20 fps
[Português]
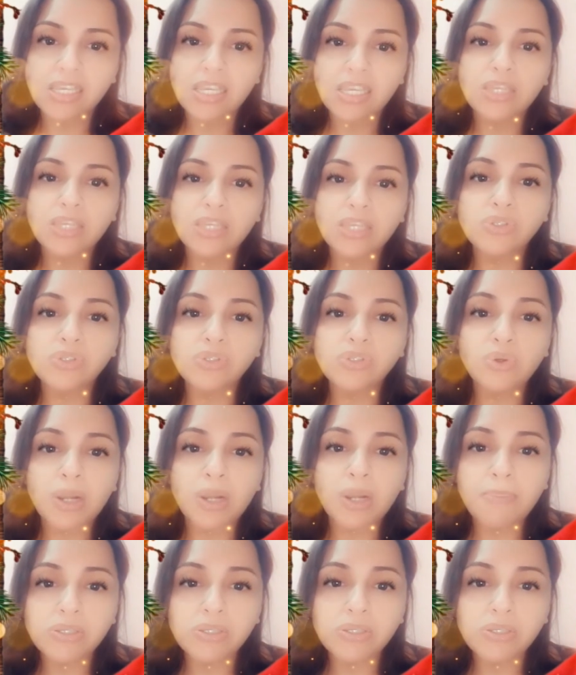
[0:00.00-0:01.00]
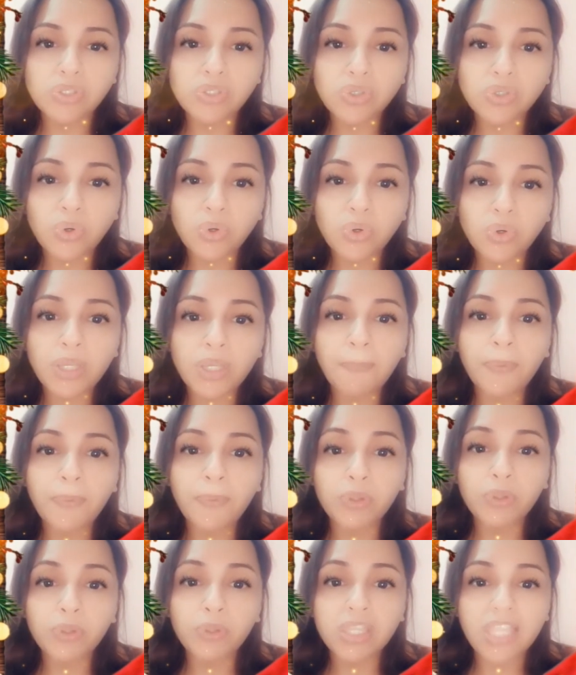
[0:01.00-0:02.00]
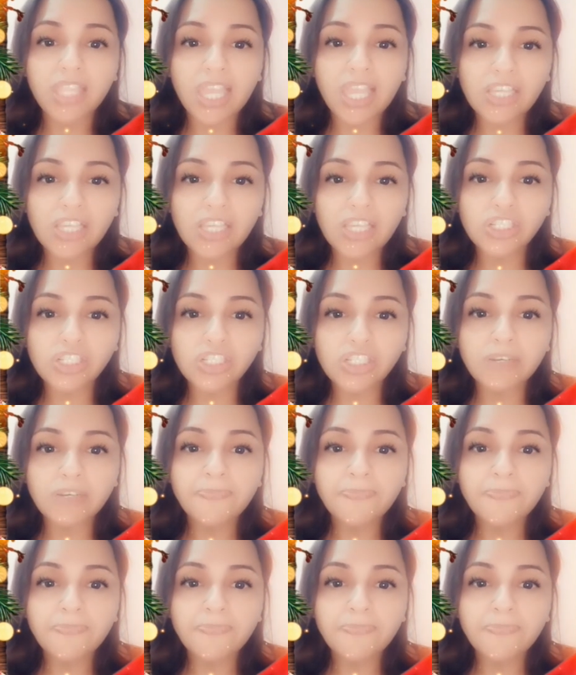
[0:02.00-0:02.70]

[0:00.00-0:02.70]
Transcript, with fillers: Que o Senhor abençoe, proteja